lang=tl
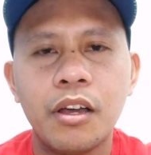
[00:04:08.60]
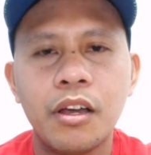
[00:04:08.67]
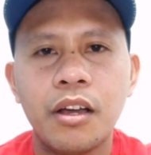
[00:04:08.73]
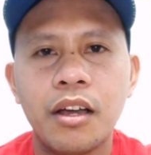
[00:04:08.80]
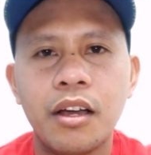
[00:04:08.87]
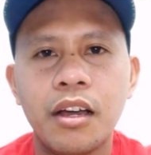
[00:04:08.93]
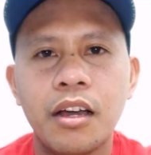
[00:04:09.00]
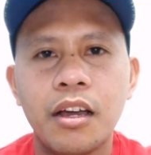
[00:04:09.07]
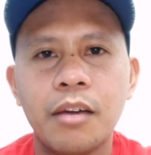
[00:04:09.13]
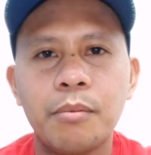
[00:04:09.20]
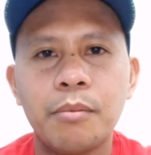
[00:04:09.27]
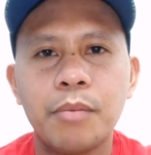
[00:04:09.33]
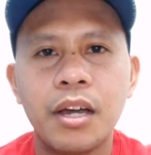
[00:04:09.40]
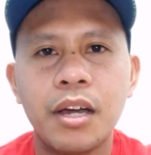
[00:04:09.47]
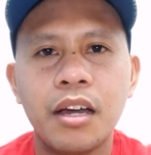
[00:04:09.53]
Uh,
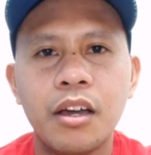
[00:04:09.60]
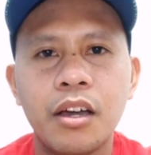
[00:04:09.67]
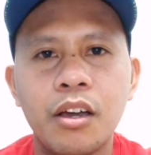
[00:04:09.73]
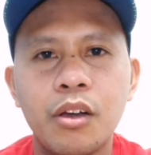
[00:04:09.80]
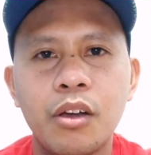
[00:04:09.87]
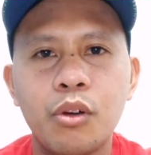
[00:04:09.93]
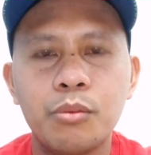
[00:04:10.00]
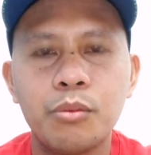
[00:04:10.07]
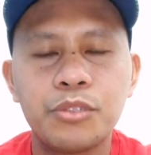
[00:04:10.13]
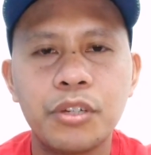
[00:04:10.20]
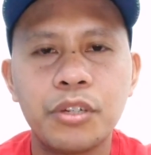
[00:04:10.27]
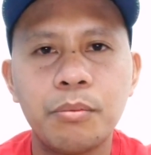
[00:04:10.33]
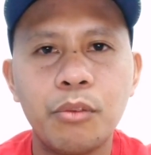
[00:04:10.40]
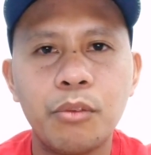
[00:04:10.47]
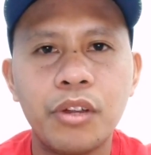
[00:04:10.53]

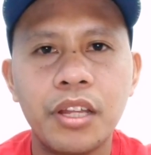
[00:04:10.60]
ma-observe mo